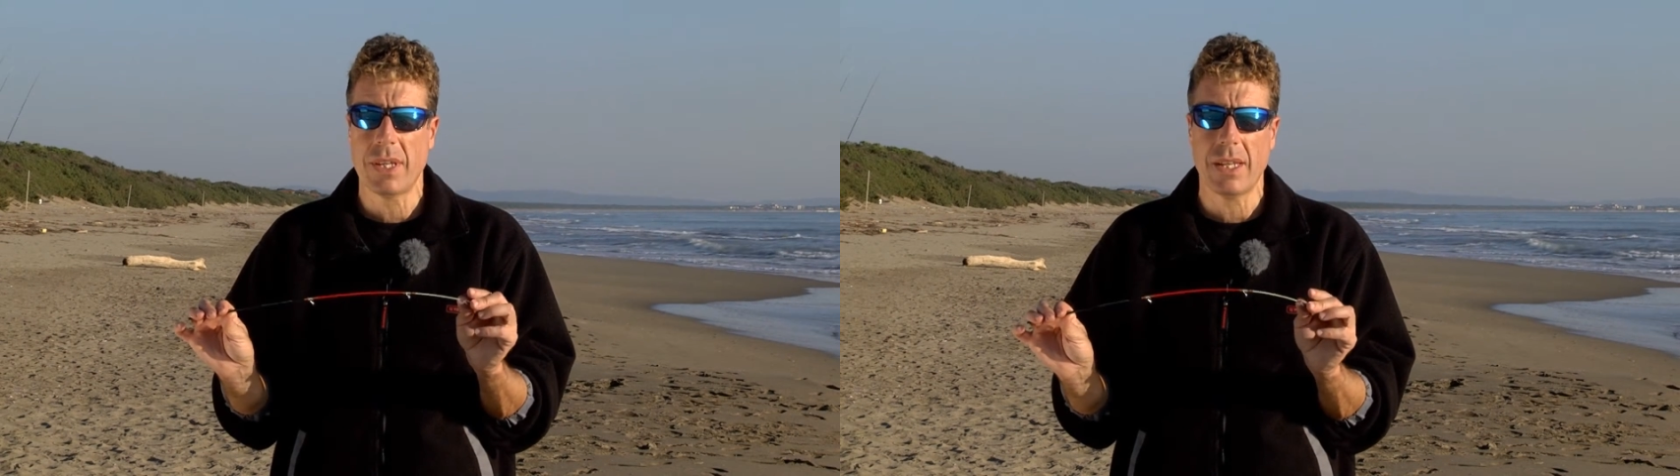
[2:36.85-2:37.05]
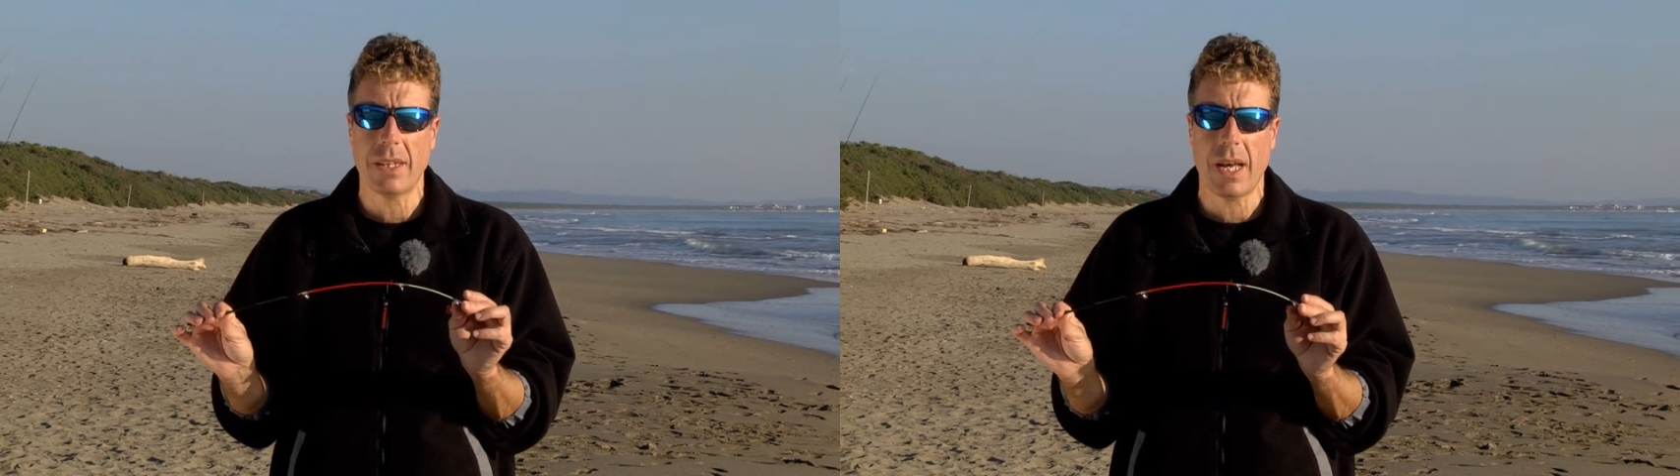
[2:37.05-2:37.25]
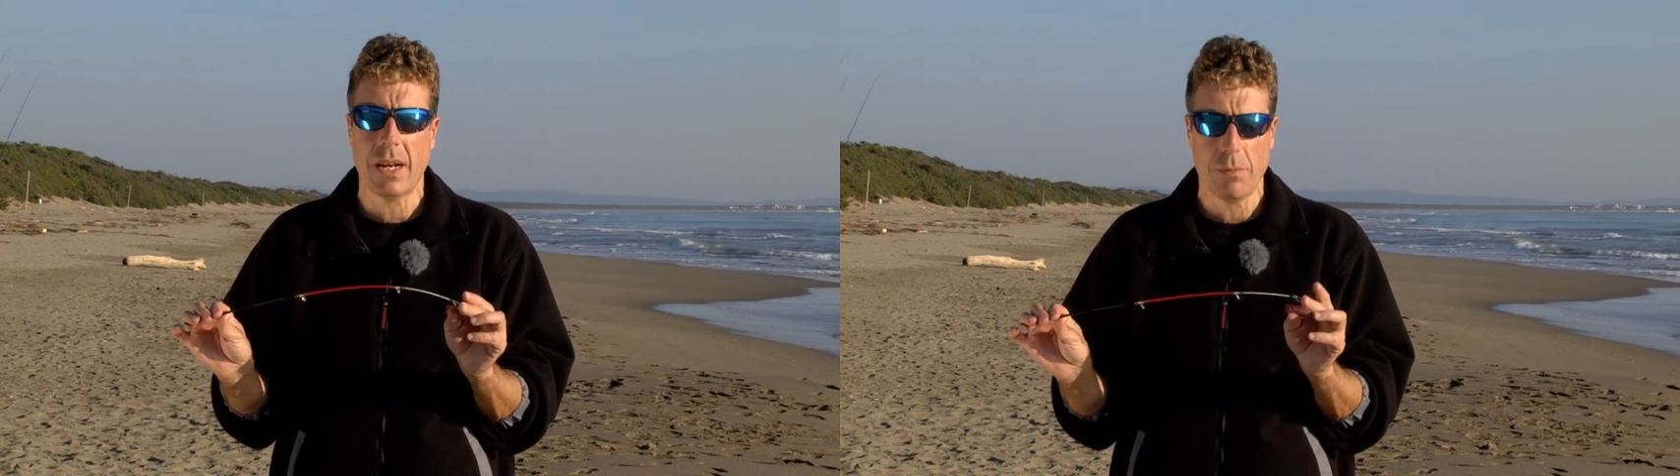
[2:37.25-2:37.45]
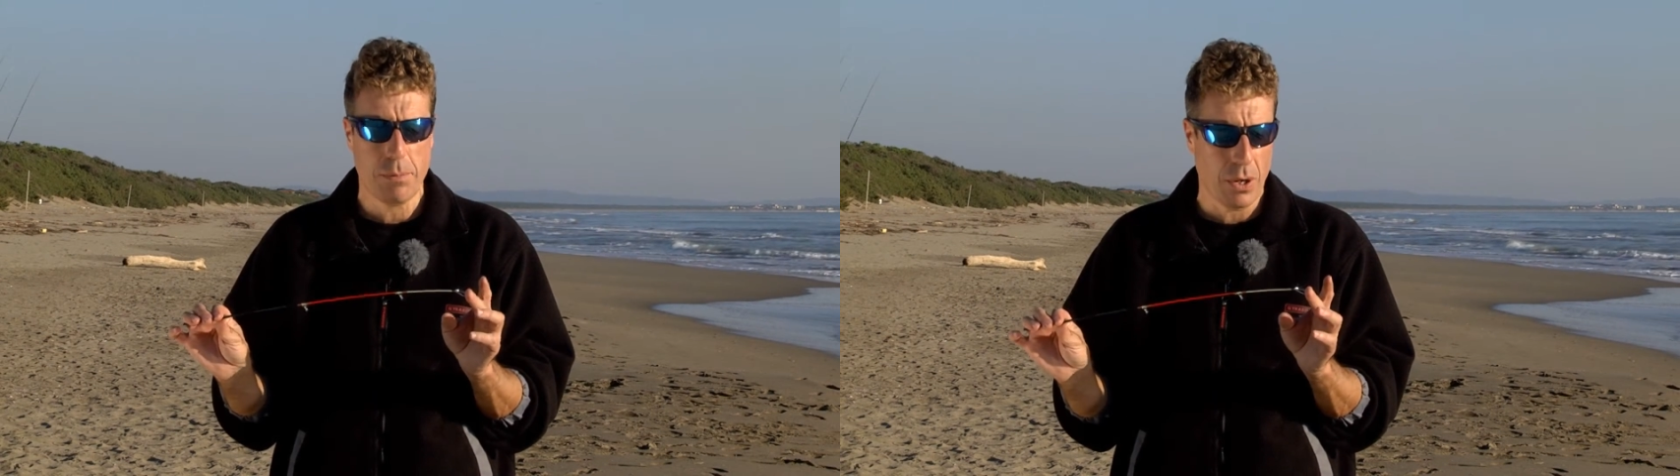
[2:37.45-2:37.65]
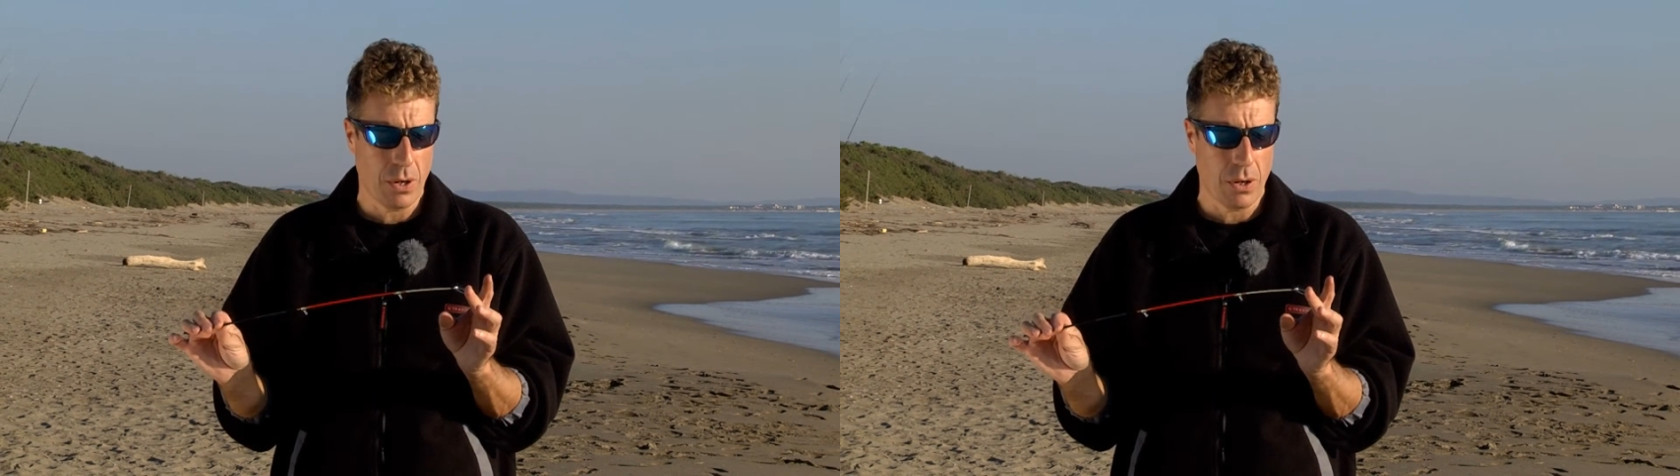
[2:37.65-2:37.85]
di andare un
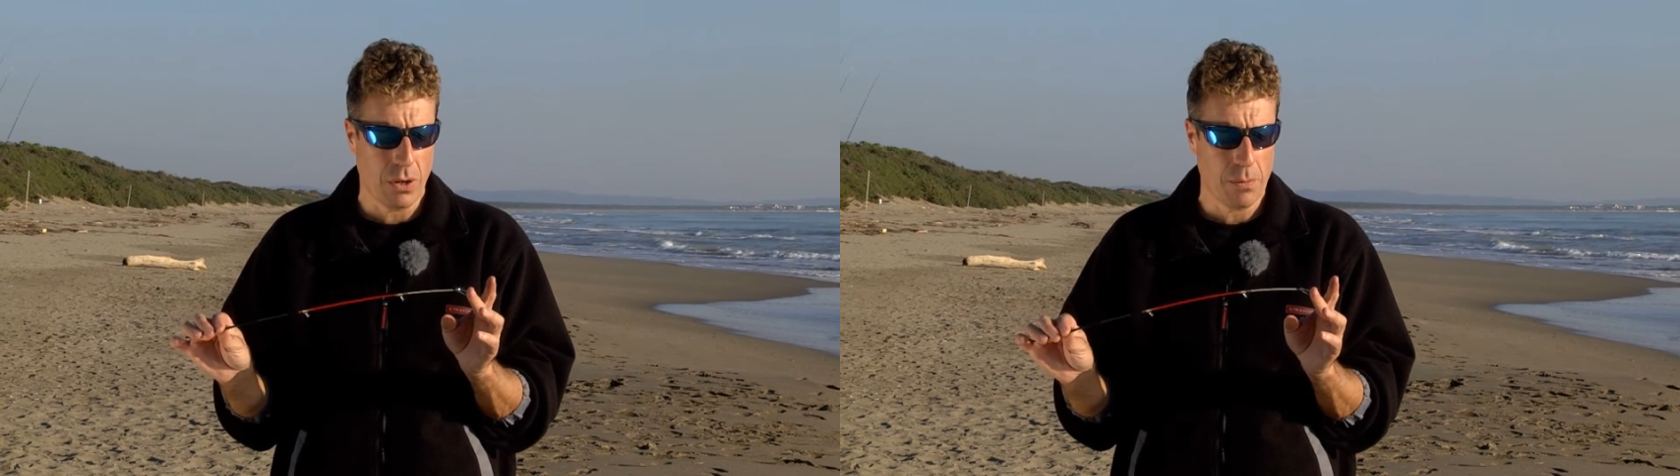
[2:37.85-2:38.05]
po',